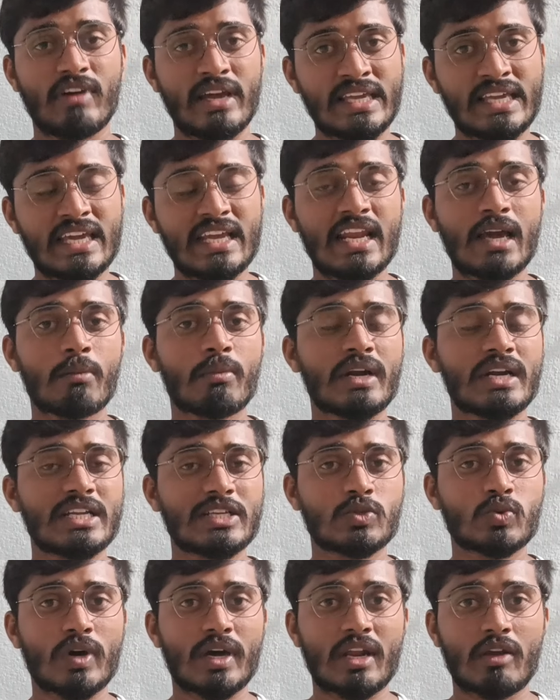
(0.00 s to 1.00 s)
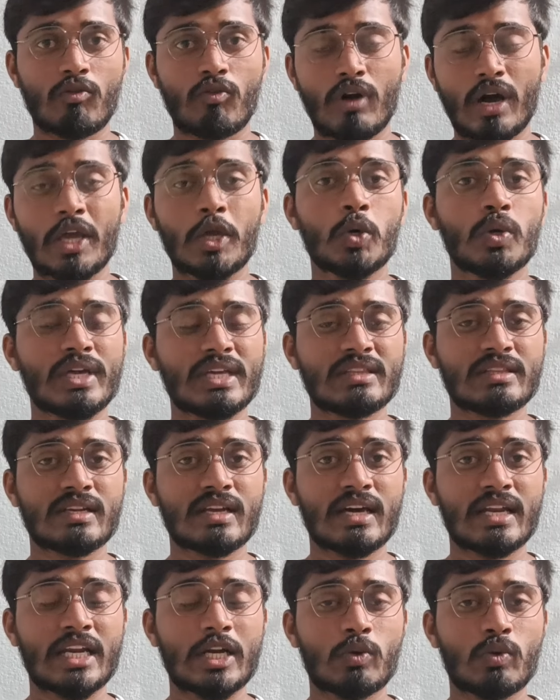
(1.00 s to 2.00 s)
వైకే ల్యాబరేటరీస్ వారి వాయు
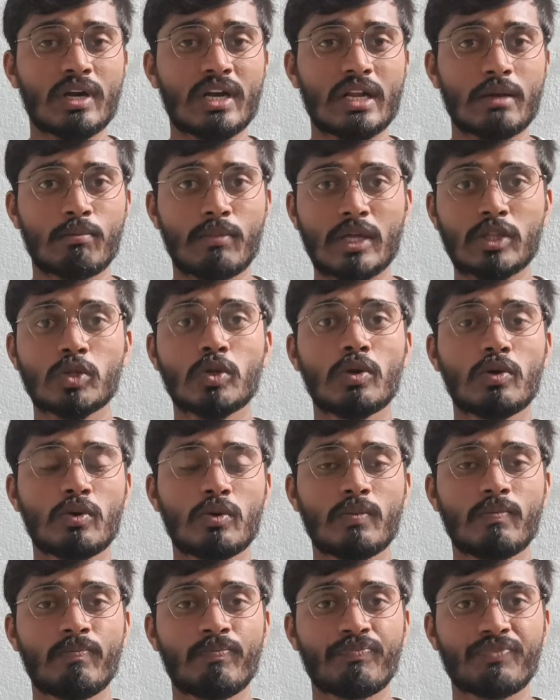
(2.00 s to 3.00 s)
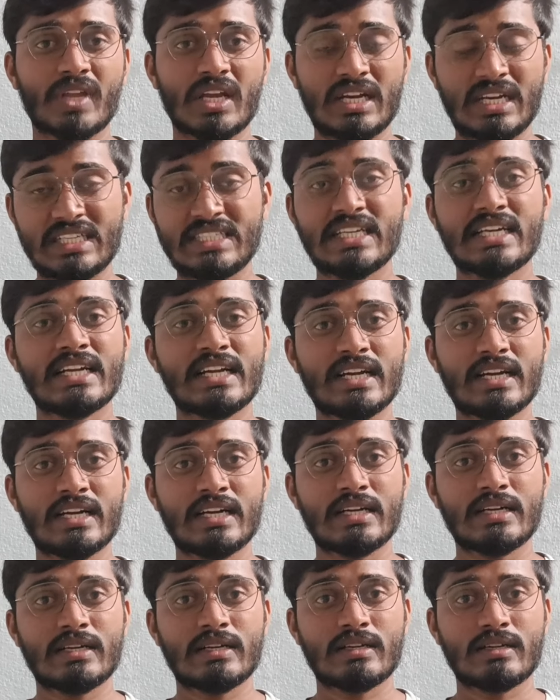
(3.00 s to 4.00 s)
యంత్ర అనేటువంటి మందులు నిజంగా
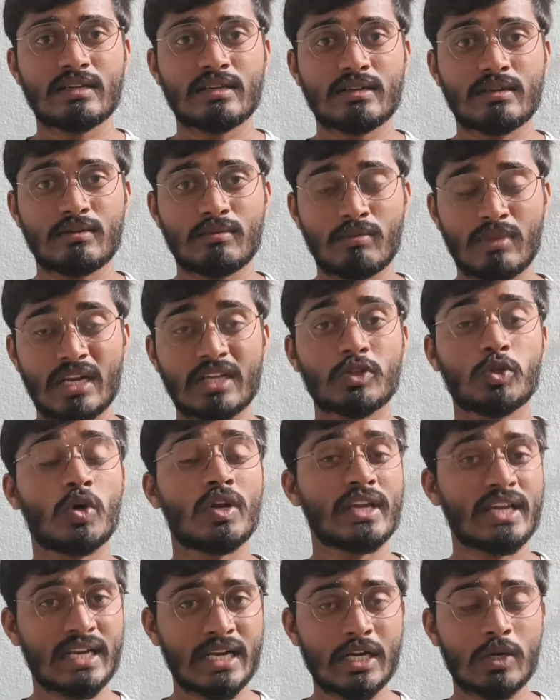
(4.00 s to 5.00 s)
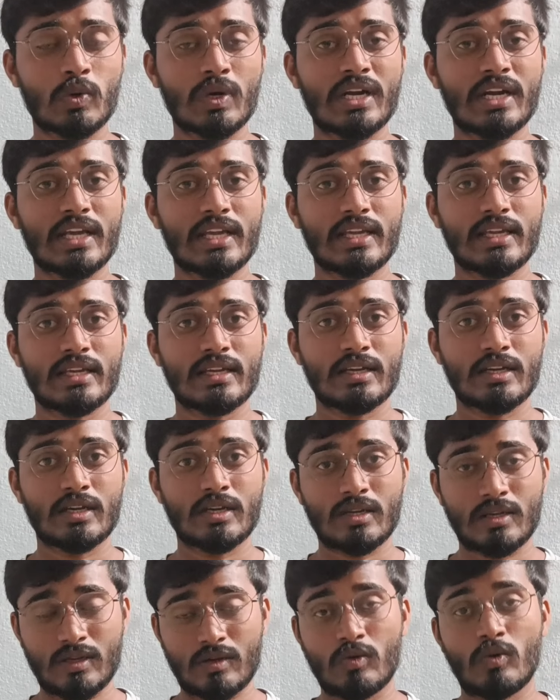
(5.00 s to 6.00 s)
మనకు దొరికినటువంటి
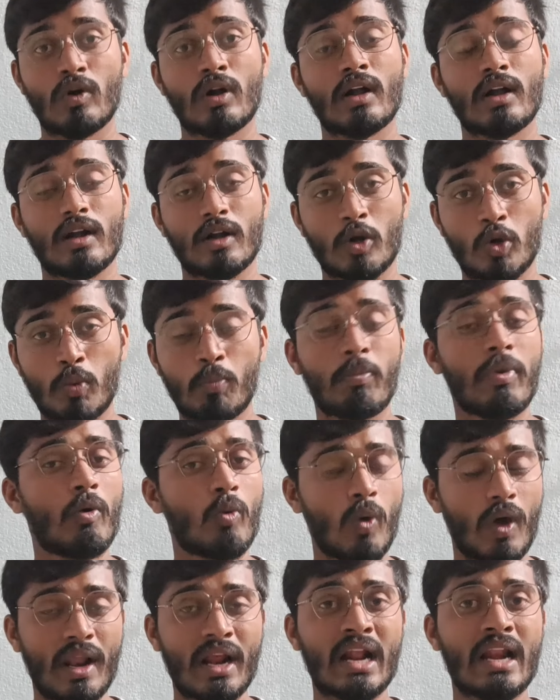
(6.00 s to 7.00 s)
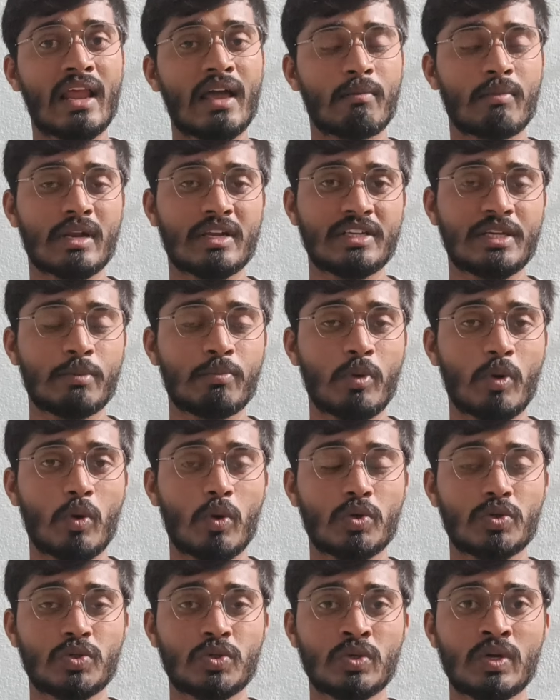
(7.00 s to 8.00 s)
ఒక గొప్ప వరంలా మనం
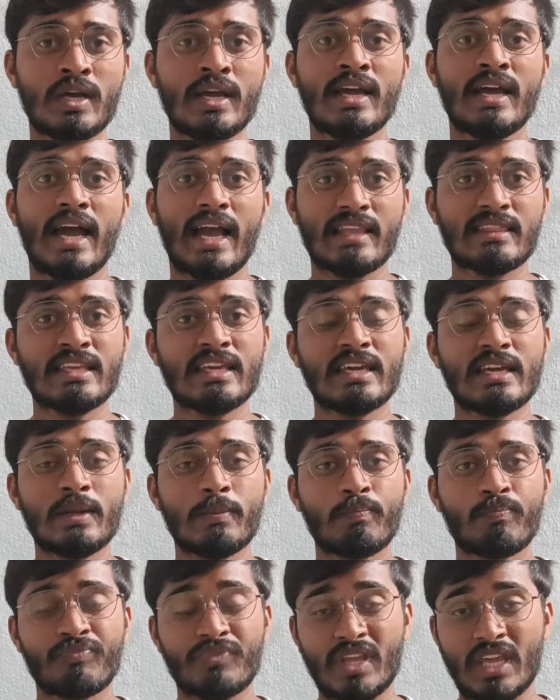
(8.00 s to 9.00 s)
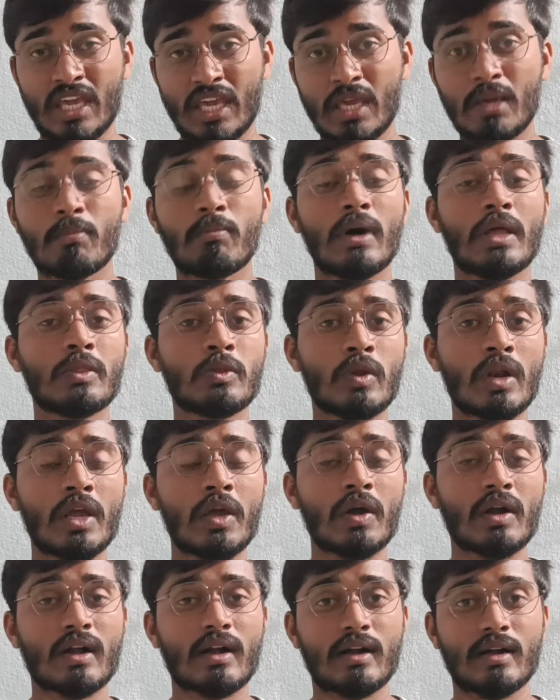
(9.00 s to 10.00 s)
చెప్పుకోవచ్చు అయితే ఈ మందుల
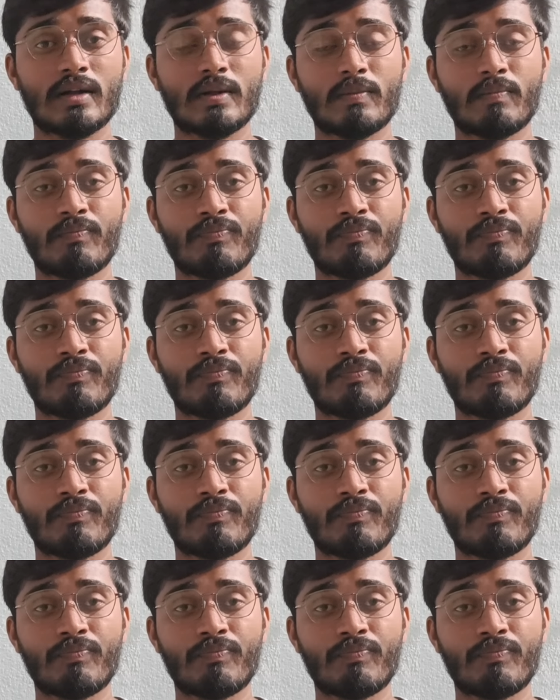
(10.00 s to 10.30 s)
యొక్క